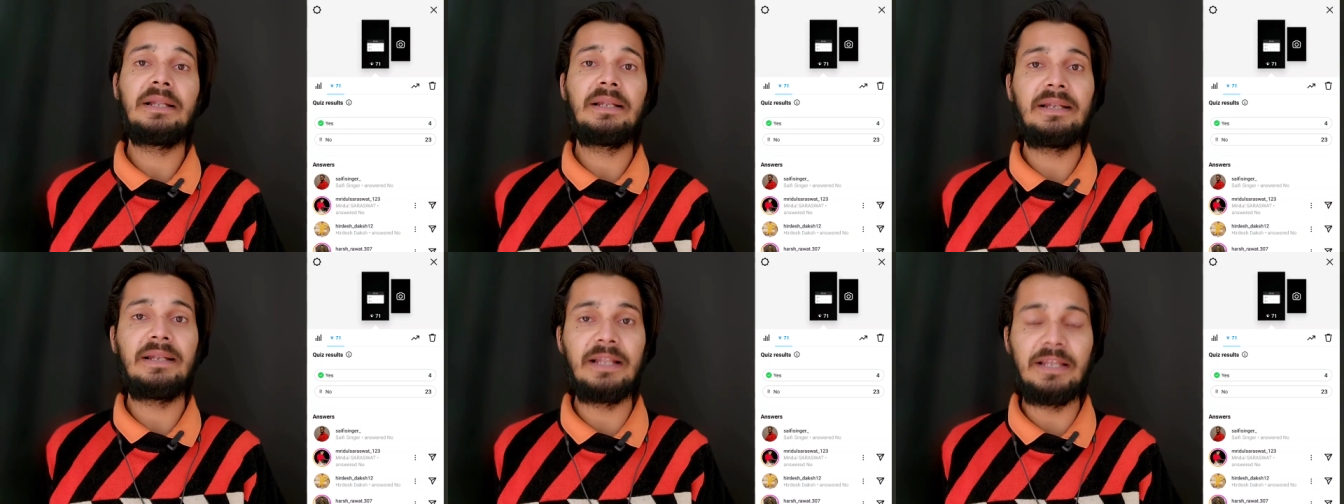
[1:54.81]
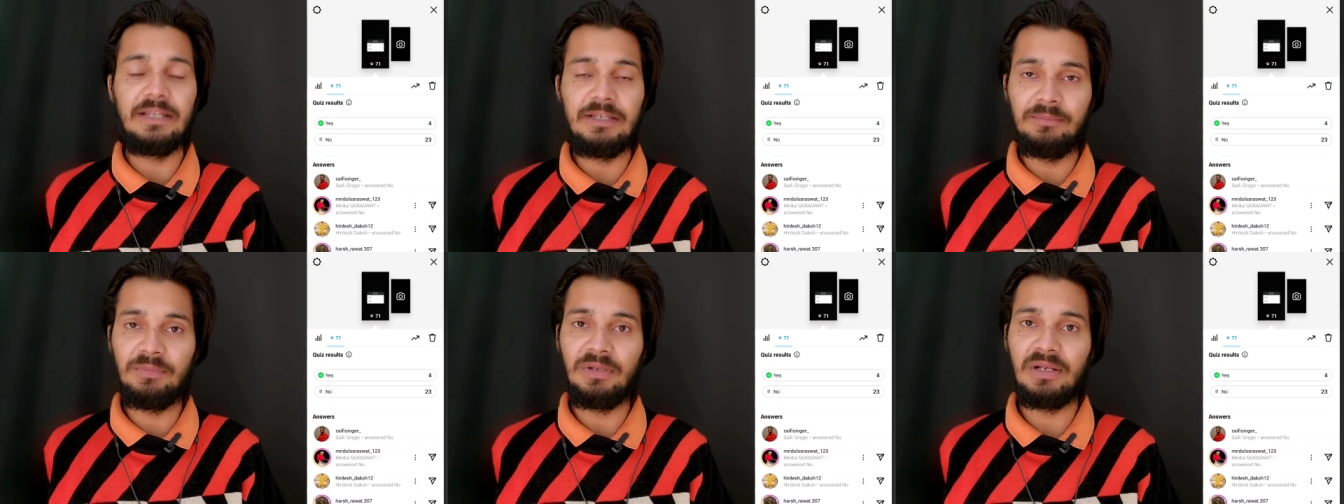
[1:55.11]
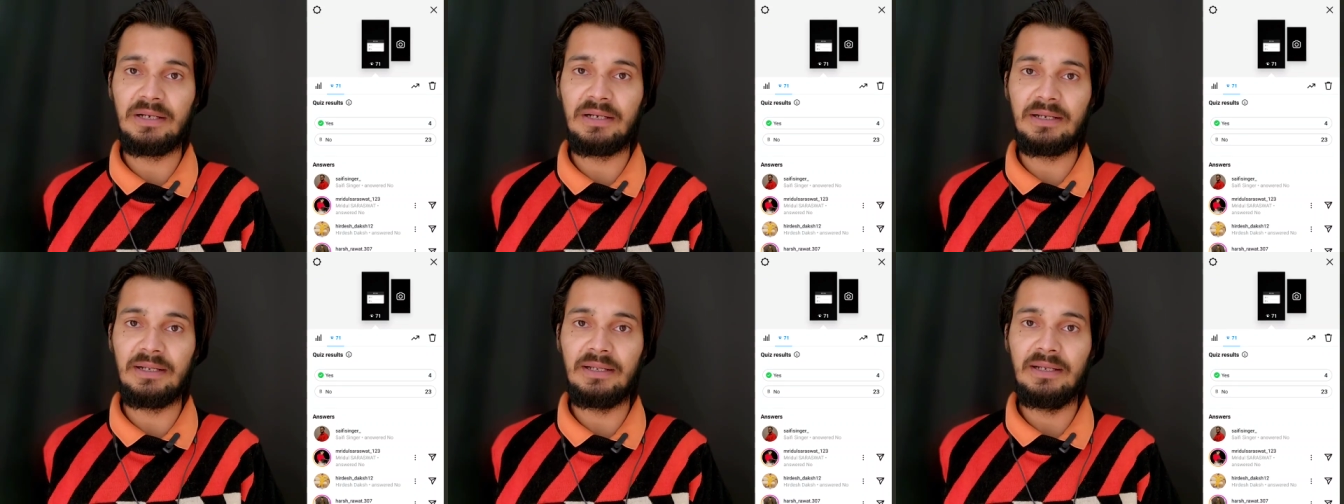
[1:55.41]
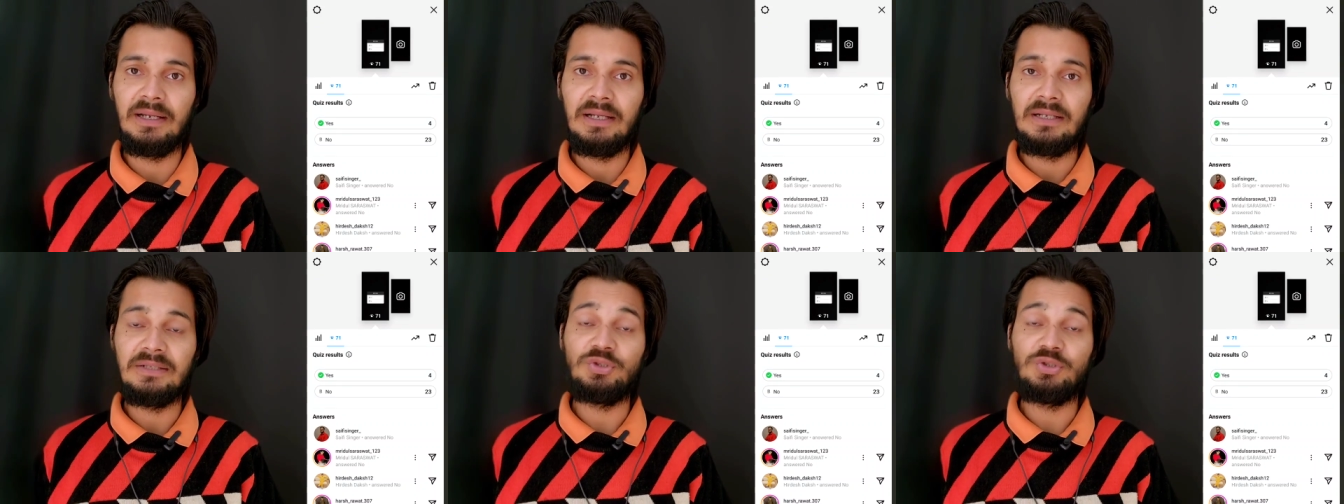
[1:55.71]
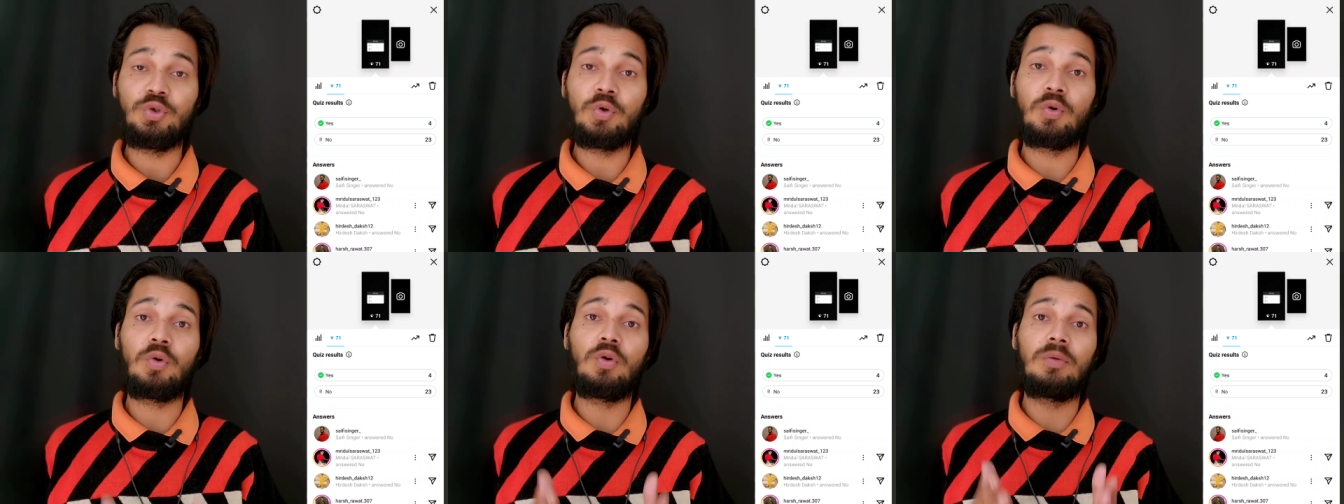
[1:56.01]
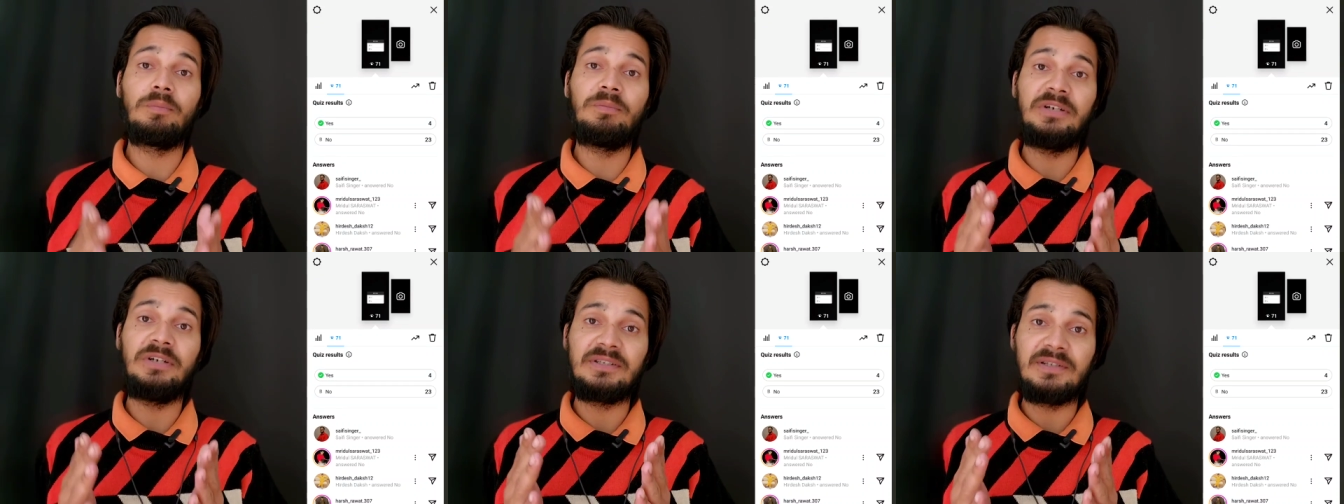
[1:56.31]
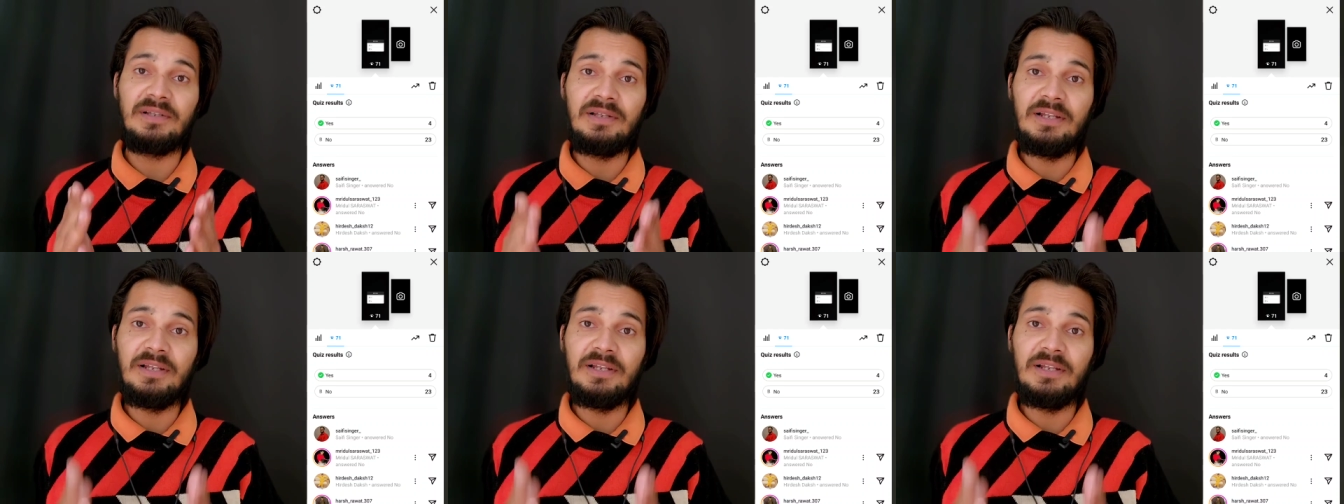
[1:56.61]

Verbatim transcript: नहीं मिल रहे जो लोग मिंट्स